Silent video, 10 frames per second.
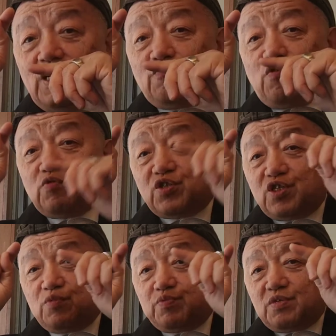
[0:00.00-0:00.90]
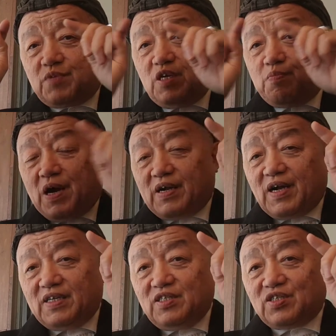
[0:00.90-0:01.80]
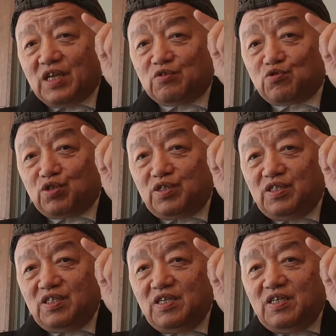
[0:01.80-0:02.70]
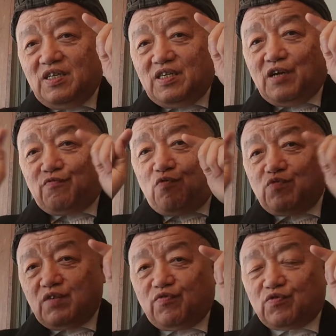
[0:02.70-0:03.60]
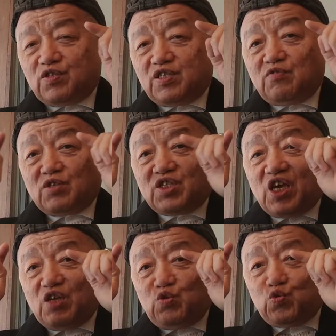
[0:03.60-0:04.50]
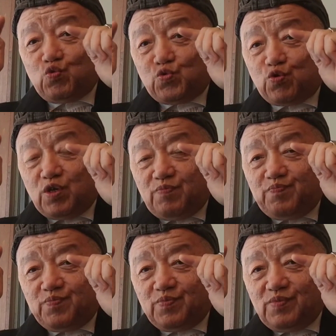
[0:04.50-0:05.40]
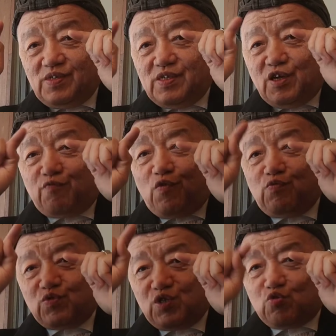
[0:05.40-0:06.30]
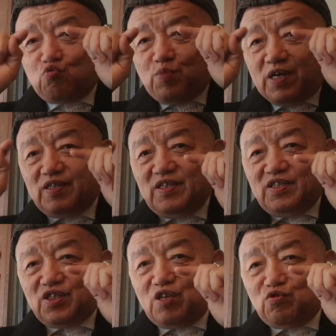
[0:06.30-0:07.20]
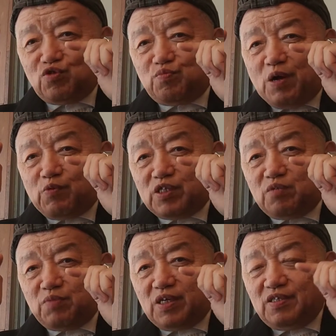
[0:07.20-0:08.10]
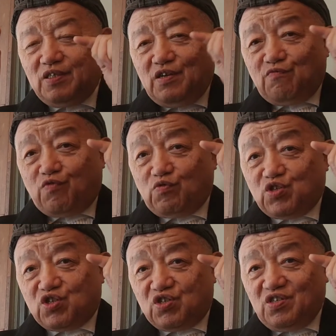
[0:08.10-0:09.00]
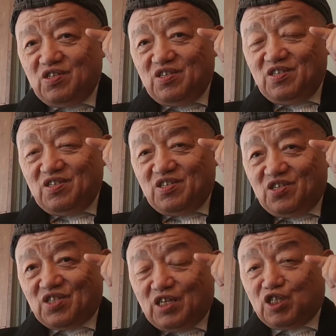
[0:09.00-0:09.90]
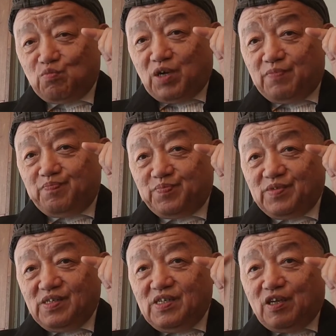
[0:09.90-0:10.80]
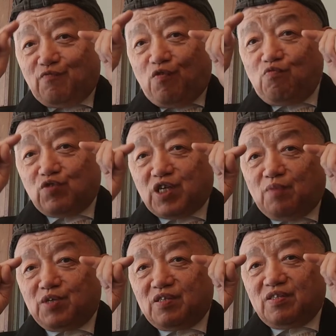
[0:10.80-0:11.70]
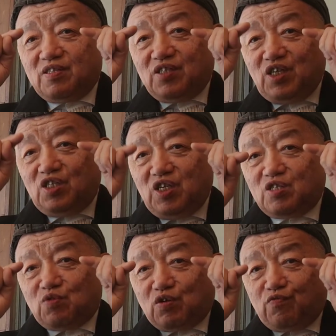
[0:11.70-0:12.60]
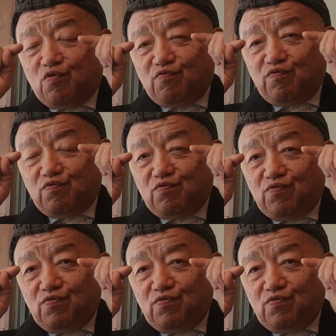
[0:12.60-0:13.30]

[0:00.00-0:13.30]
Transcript: 那风池是各旁开三寸。那风府跟风池之间有个天柱穴。那风府是督脉，天柱是膀胱经脉，风池是胆经脉。那风府下面第一、第二节有个风府，